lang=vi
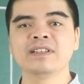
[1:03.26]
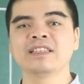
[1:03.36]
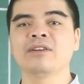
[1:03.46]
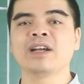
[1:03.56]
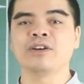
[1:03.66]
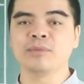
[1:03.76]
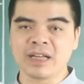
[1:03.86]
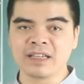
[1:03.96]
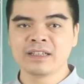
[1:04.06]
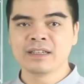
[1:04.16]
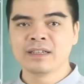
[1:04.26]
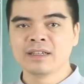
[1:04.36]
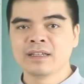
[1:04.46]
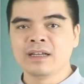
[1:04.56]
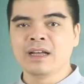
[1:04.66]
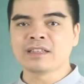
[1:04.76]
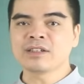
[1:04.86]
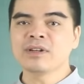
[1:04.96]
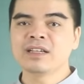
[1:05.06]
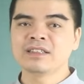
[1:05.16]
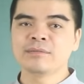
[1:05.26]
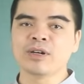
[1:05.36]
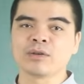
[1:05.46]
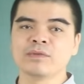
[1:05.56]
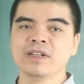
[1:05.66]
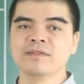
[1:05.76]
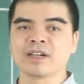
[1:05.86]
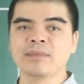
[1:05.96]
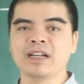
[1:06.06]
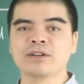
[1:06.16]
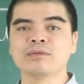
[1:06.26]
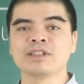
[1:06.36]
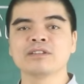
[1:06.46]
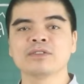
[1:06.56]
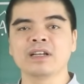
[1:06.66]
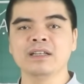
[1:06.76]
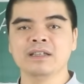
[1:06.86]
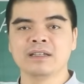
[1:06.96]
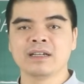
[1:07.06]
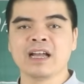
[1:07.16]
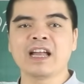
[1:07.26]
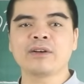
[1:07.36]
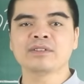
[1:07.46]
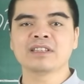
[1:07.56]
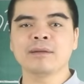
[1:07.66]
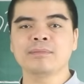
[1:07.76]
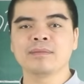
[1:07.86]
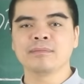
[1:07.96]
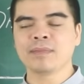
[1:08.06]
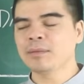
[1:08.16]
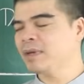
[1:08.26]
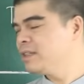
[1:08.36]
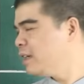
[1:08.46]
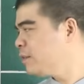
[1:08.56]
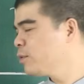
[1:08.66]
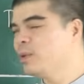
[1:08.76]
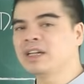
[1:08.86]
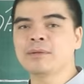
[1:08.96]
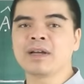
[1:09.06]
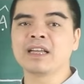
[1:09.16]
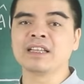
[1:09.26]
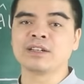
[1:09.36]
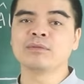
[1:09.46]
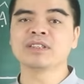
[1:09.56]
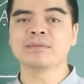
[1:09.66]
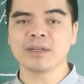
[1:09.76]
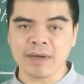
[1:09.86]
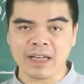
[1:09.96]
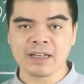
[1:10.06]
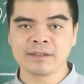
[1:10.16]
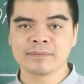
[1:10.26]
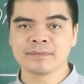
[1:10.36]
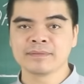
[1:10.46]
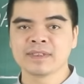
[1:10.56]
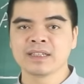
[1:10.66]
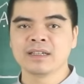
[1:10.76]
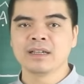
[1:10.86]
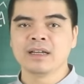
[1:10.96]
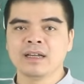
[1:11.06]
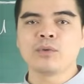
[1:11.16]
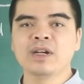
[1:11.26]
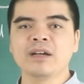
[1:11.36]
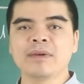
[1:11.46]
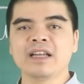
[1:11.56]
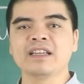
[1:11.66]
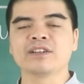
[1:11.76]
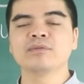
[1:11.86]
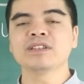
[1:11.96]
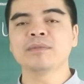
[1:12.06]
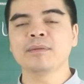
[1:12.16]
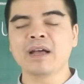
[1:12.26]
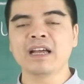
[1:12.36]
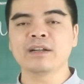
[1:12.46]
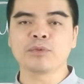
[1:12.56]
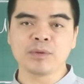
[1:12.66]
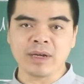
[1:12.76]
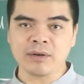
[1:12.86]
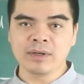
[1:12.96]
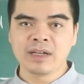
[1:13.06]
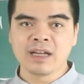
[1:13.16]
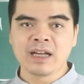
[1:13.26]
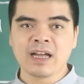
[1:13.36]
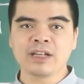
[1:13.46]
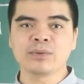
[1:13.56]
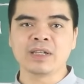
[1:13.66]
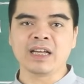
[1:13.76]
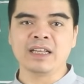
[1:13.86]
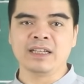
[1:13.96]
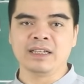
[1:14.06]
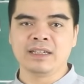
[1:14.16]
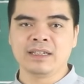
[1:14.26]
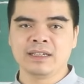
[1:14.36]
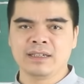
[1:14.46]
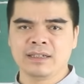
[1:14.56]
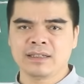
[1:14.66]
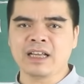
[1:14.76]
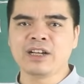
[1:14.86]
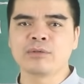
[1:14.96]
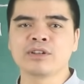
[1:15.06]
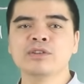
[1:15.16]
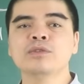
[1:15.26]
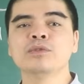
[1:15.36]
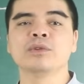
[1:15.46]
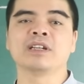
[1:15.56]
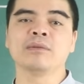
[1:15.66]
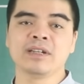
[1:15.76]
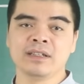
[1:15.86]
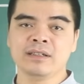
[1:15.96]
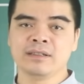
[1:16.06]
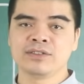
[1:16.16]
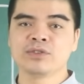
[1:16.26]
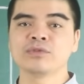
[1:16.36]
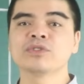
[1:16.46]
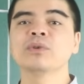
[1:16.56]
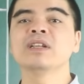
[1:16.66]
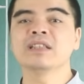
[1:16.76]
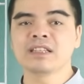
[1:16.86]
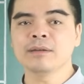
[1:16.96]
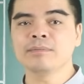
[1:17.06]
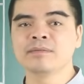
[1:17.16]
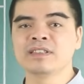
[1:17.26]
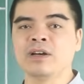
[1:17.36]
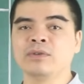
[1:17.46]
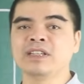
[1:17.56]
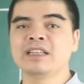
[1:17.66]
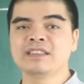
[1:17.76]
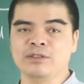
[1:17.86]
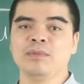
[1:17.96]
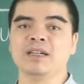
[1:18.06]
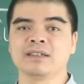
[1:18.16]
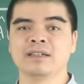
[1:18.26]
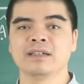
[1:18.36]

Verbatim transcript: video ngày hôm nay. À, sau đây xin mời quý vị và các bạn cùng theo dõi hai con giáp may mắn nhất cuối năm hai nghìn không trăm hai mươi ba. Cuối năm hai nghìn không trăm hai mươi ba năm Quý Mão, hai tuổi này tài lộc cứ ùn ùn kéo đến, trúng số liên tiếp, giàu nhanh chóng mặt.